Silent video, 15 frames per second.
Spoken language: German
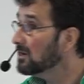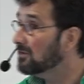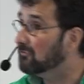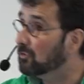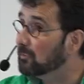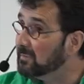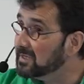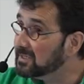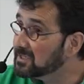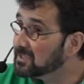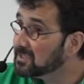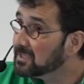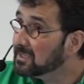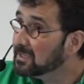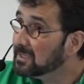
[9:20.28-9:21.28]
wo
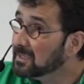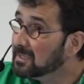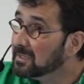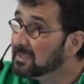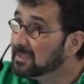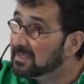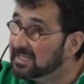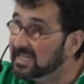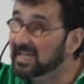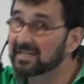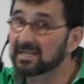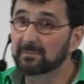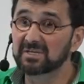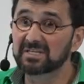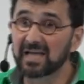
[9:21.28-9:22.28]
mich der,
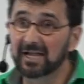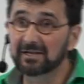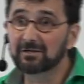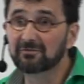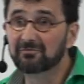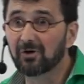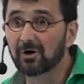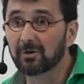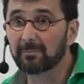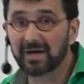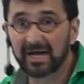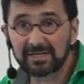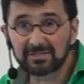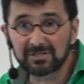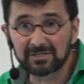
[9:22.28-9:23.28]
der mich angeworben
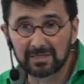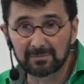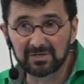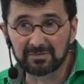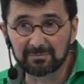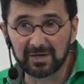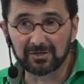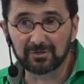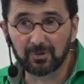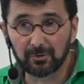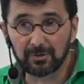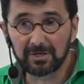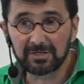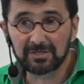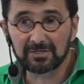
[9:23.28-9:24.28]
hat, nämlich mein
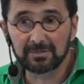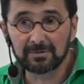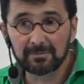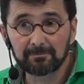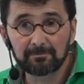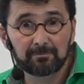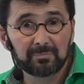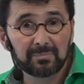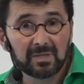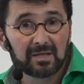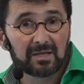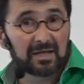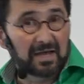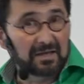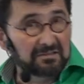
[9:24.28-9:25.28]
König,
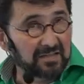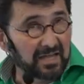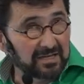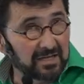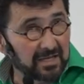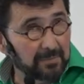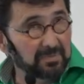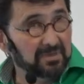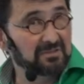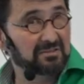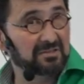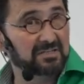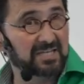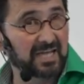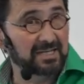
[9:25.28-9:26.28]
als sein
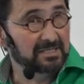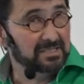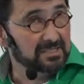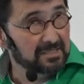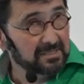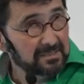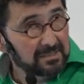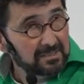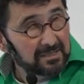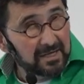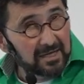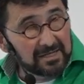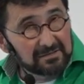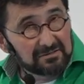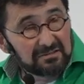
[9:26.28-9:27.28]
Repräsentant,
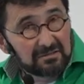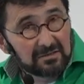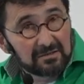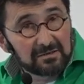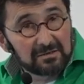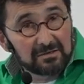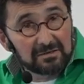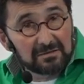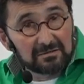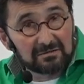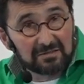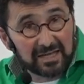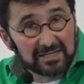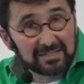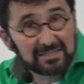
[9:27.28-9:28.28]
als
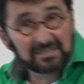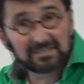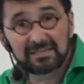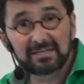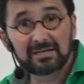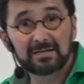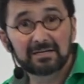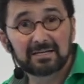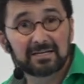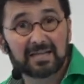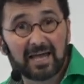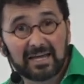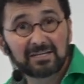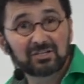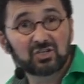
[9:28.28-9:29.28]
sein Krieger
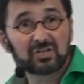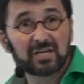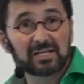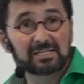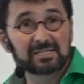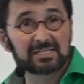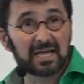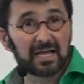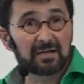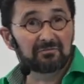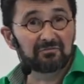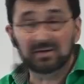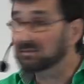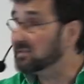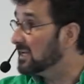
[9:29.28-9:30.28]
hineinstellen
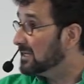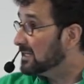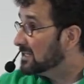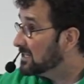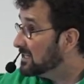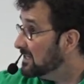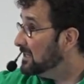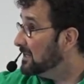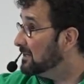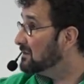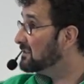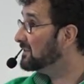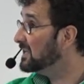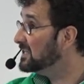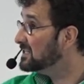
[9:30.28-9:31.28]
darf, als einen Krieger
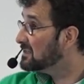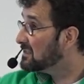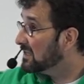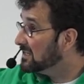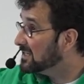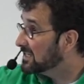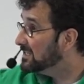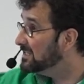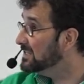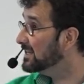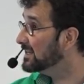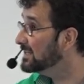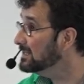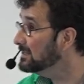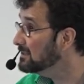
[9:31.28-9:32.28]
des Lichts, eine
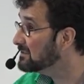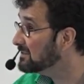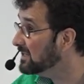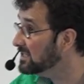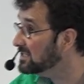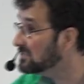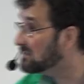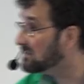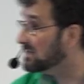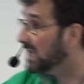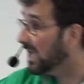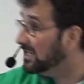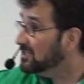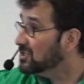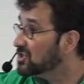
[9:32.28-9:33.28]
Kriegerin des Lichts
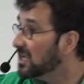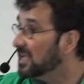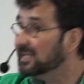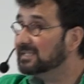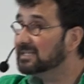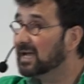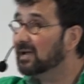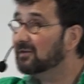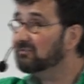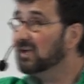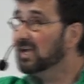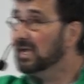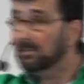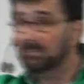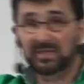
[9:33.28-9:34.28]
hineinstellen darf
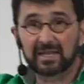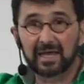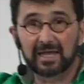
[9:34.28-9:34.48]
in